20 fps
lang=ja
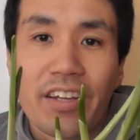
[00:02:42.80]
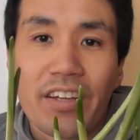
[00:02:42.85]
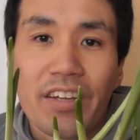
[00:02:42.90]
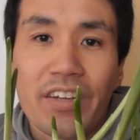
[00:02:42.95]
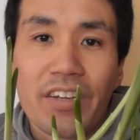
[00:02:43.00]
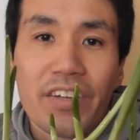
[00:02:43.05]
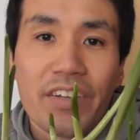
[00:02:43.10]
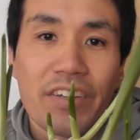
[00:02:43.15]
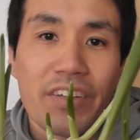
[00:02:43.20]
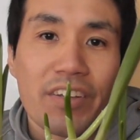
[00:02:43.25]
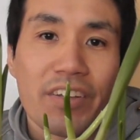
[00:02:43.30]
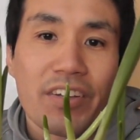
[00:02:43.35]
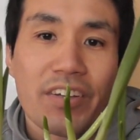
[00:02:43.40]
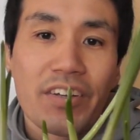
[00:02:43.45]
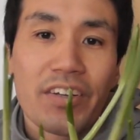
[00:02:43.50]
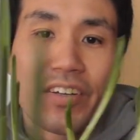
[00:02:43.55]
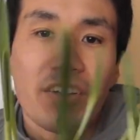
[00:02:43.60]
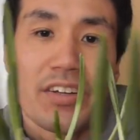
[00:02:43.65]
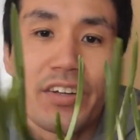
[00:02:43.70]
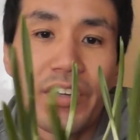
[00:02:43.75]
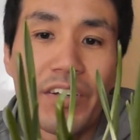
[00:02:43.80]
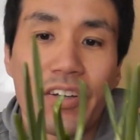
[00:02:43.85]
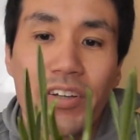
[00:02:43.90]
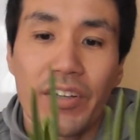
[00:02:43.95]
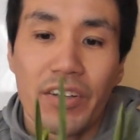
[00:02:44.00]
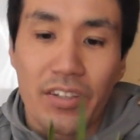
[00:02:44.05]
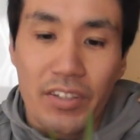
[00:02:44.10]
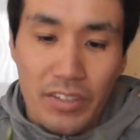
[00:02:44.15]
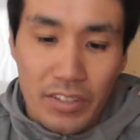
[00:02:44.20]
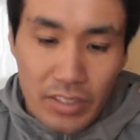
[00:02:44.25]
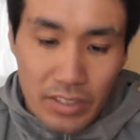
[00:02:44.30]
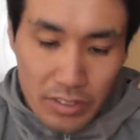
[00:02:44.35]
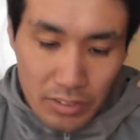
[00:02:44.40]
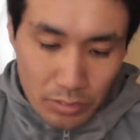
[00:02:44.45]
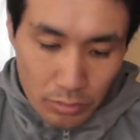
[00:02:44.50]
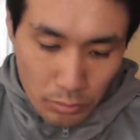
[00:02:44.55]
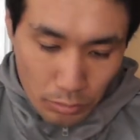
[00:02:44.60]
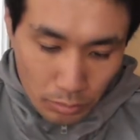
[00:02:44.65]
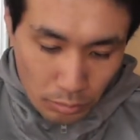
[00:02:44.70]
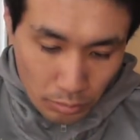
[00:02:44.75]
えー、っ
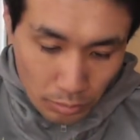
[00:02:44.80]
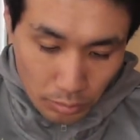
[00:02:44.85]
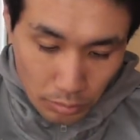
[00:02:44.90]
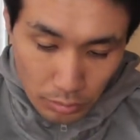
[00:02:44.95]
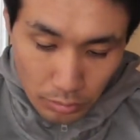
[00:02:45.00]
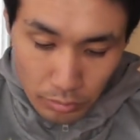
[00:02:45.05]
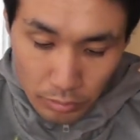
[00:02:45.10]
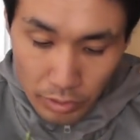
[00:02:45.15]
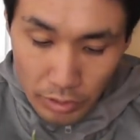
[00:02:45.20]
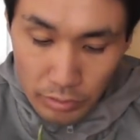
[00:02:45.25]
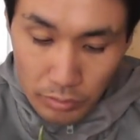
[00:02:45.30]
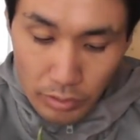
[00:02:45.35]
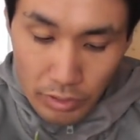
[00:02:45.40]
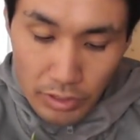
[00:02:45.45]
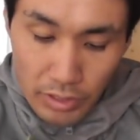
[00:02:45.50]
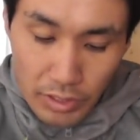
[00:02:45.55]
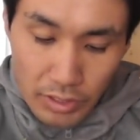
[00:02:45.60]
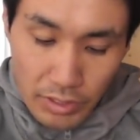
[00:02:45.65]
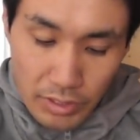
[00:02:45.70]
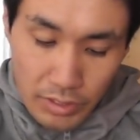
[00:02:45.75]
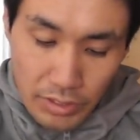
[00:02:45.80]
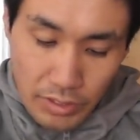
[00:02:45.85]
とどれいこうかな